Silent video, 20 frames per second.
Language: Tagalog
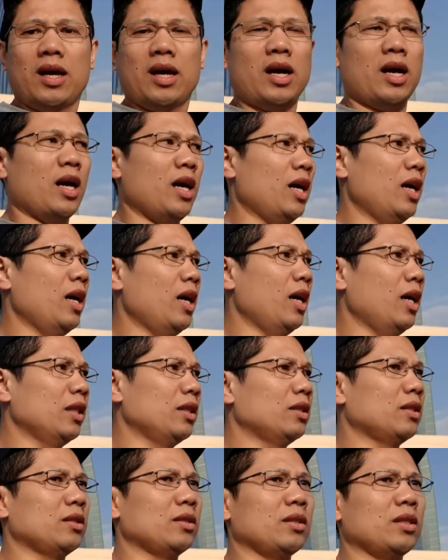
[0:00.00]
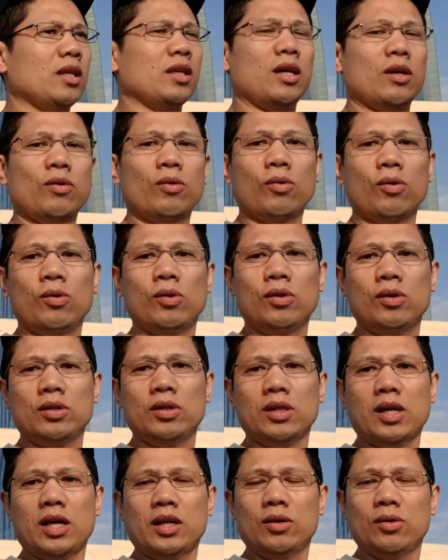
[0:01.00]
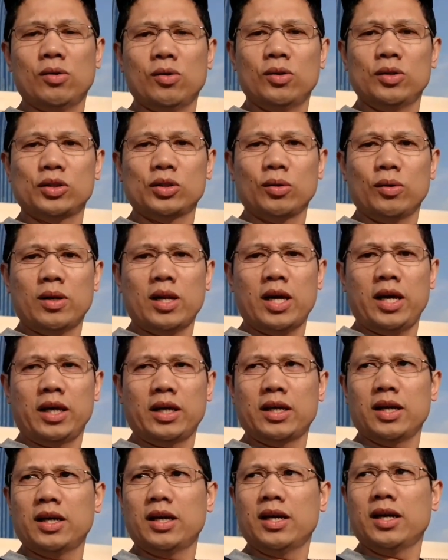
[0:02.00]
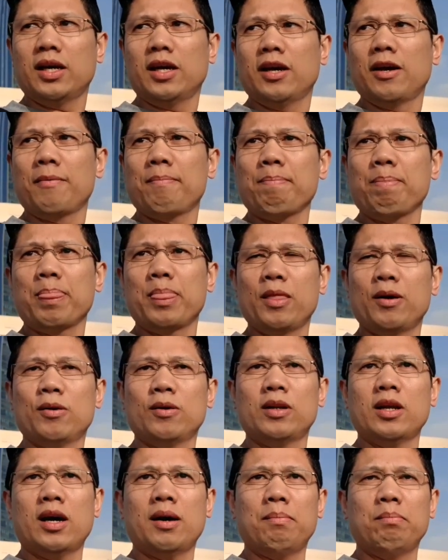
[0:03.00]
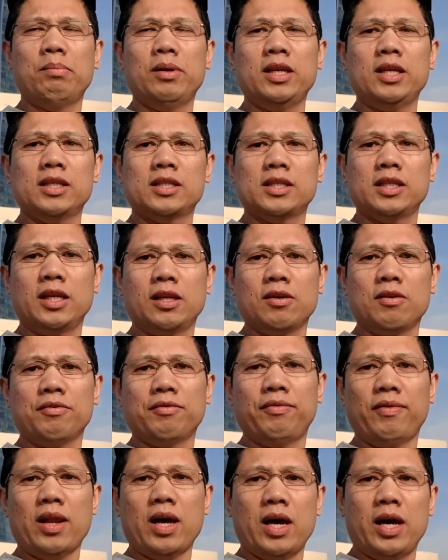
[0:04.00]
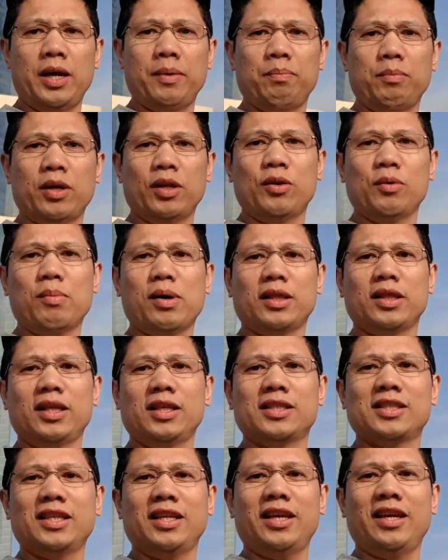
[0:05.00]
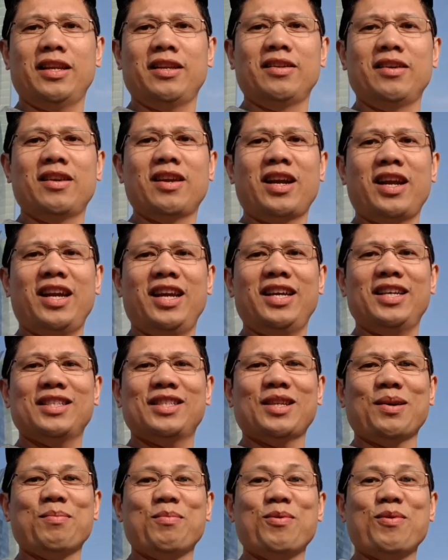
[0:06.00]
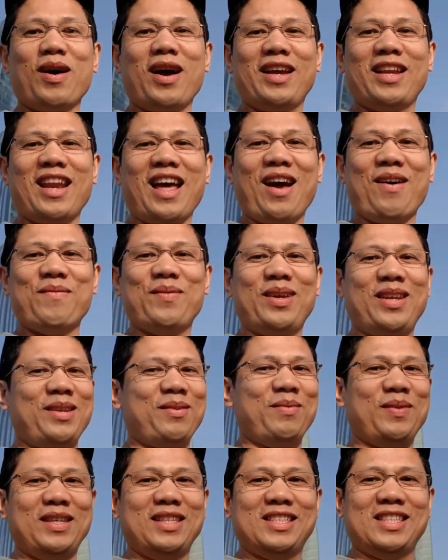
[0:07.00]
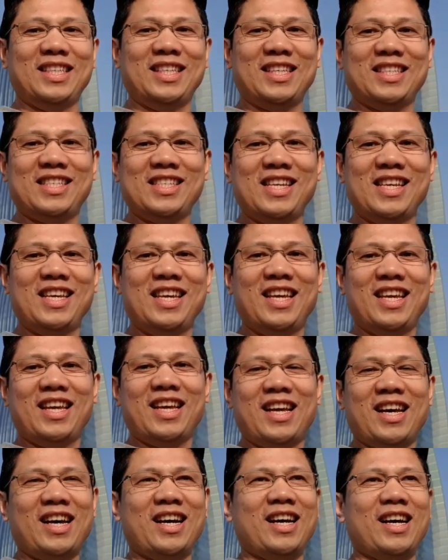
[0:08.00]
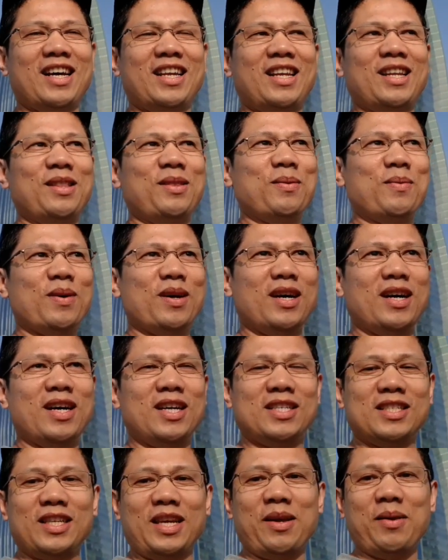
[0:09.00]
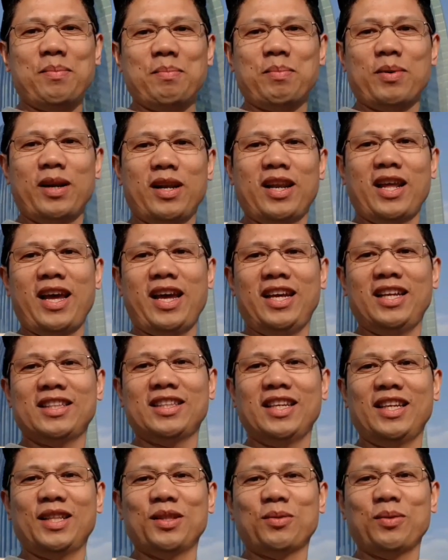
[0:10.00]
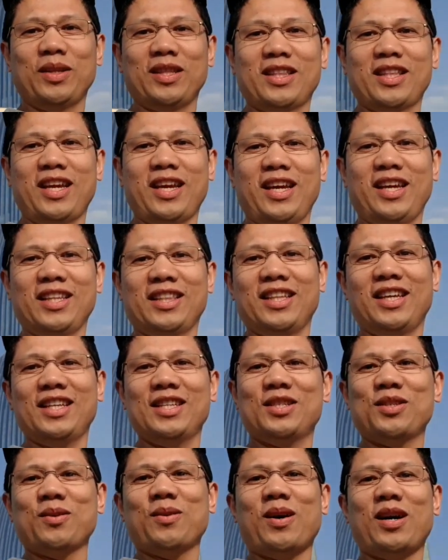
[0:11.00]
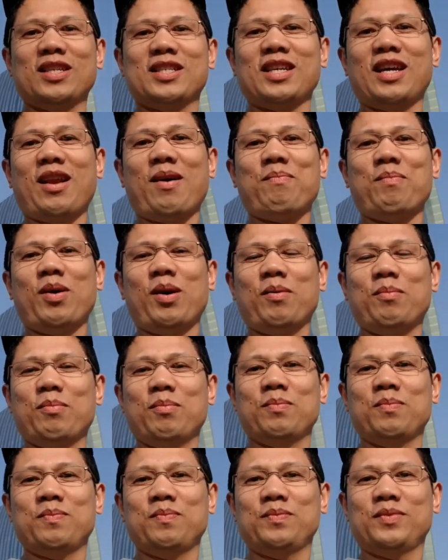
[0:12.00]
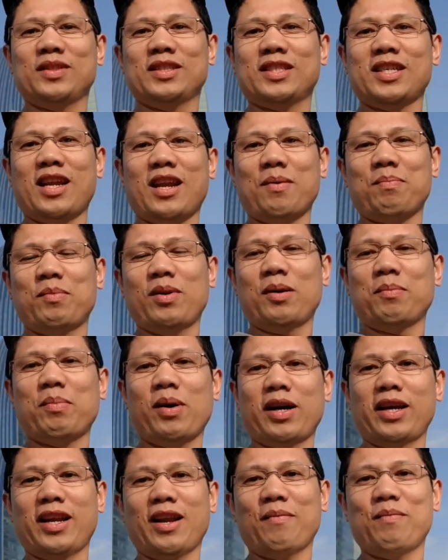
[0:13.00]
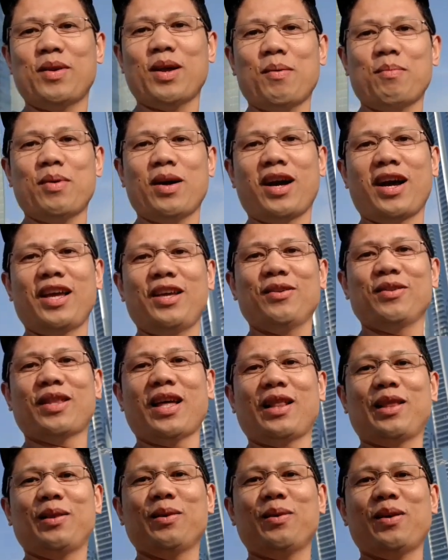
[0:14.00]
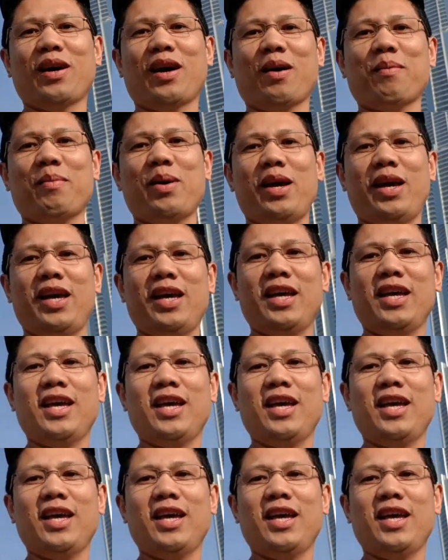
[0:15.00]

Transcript: At all and also like uh, no, a blessing of life na dumating si Ed Gray sa buhay namin ni Mrs. Uh, that was April 18, 2018. So ang sarap ng sarap ng pakiramdam na ngayon tatlo na kami.